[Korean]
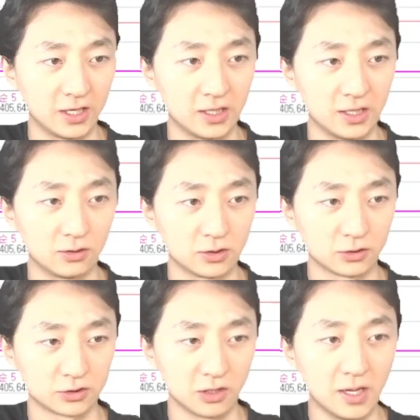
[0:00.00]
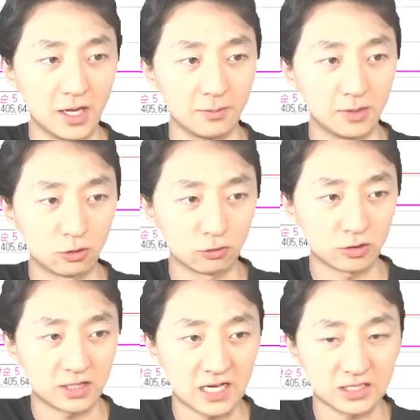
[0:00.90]
여기 저점 밑으로
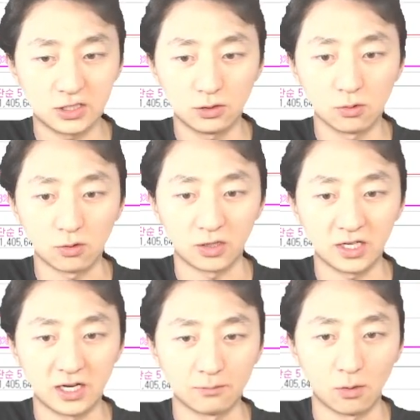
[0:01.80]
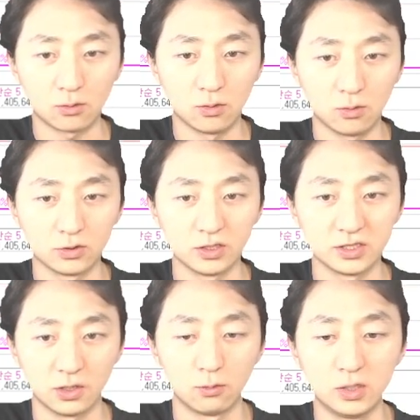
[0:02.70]
탁 치고 거래량 먹고 오늘 이제
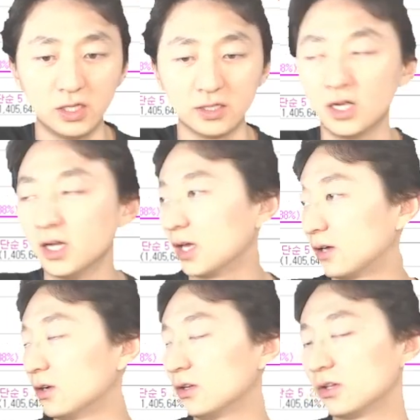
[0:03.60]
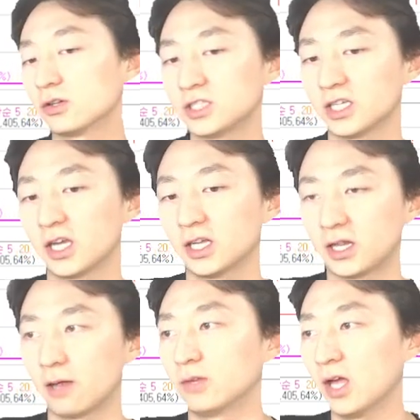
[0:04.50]
올리는 그런 형식이기
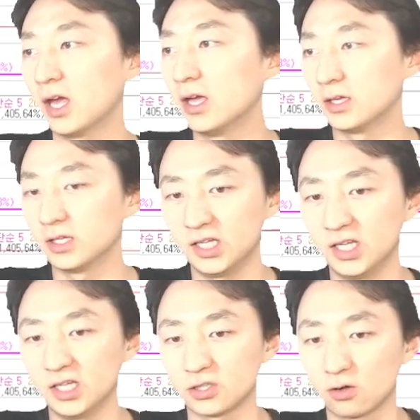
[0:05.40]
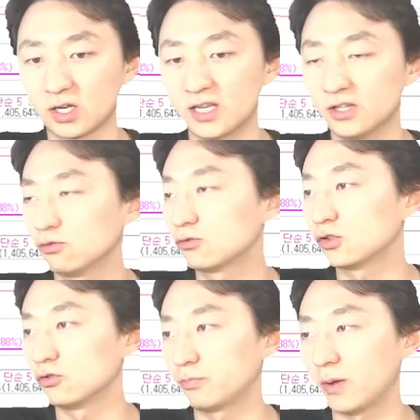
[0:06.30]
때문에 이 저가인
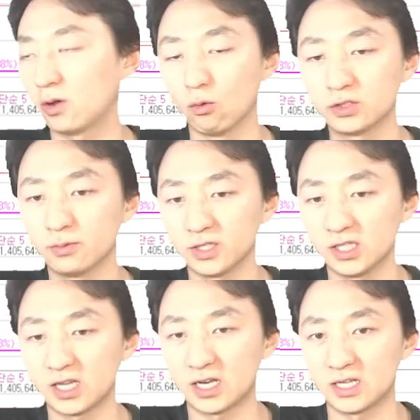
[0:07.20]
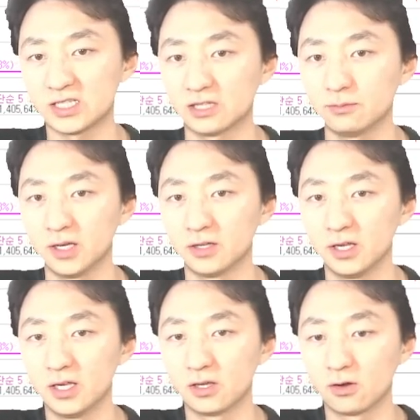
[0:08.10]
6,650원에 이탈하지 않으면,
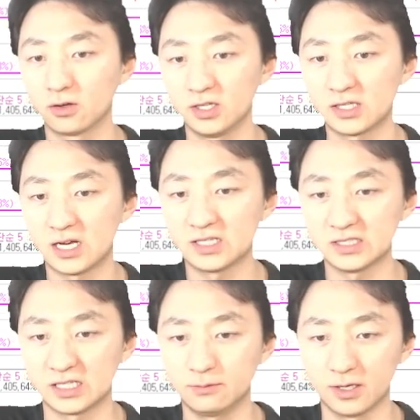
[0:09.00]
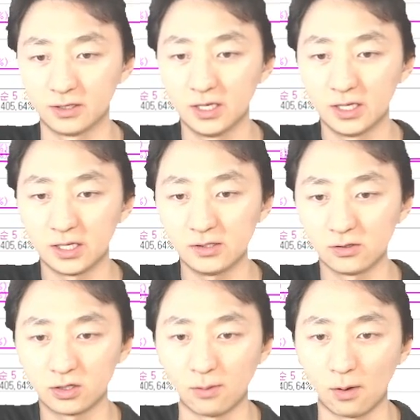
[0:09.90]
여기를 이탈하지 않으면 얘는 여기서
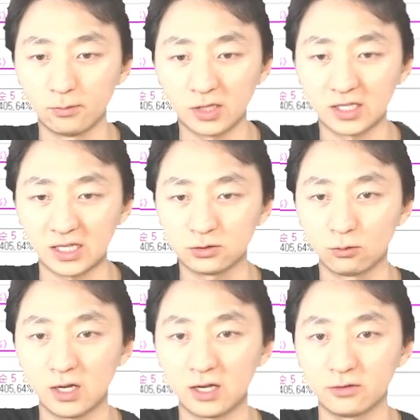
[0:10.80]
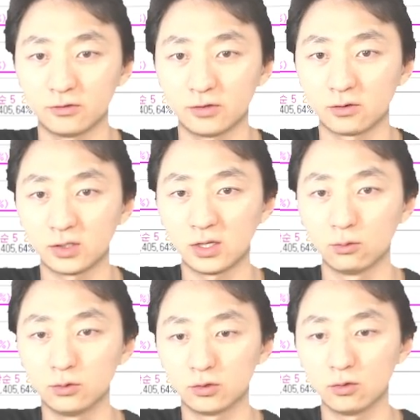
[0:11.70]
머물다가 다시 올라갈 수 있어. 거기다
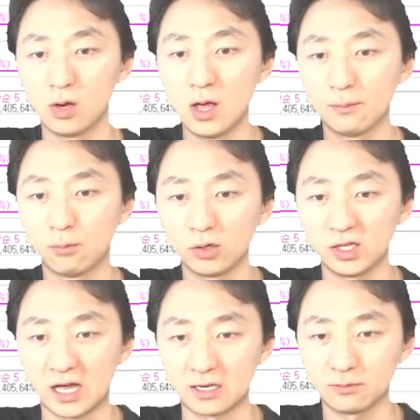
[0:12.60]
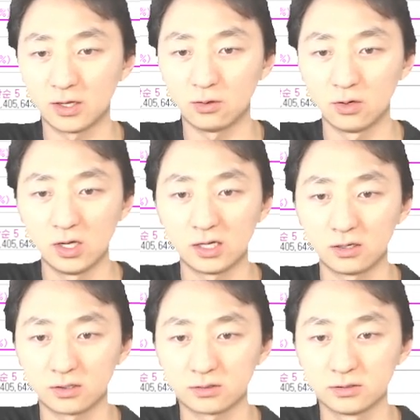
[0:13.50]
오늘도 봉이 나름대로
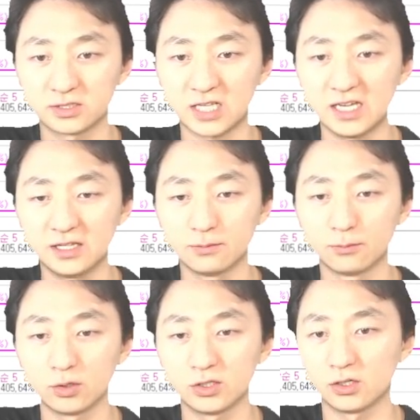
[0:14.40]
그 차 있는 봉이죠.